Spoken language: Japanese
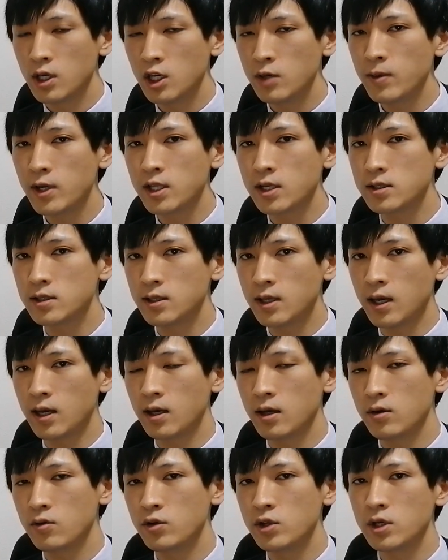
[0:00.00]
今です
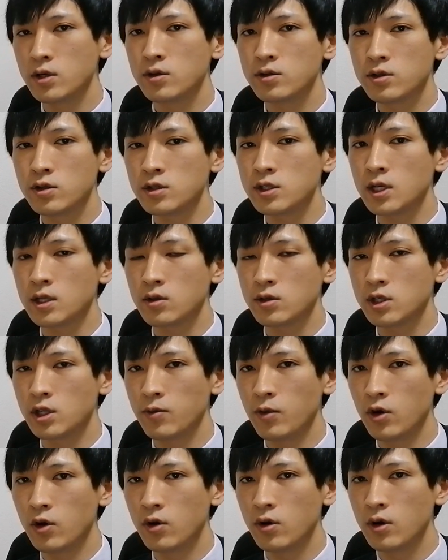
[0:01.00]
ね、売り崩したとし
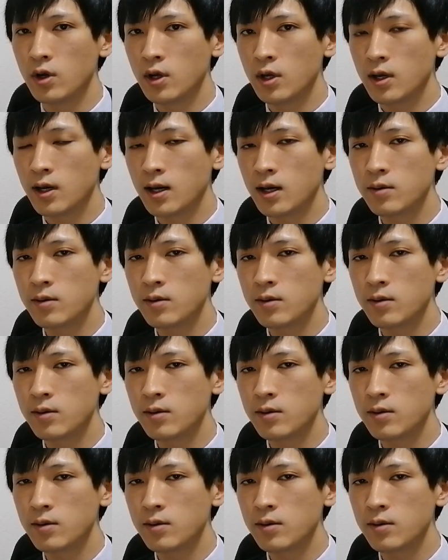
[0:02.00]
ても、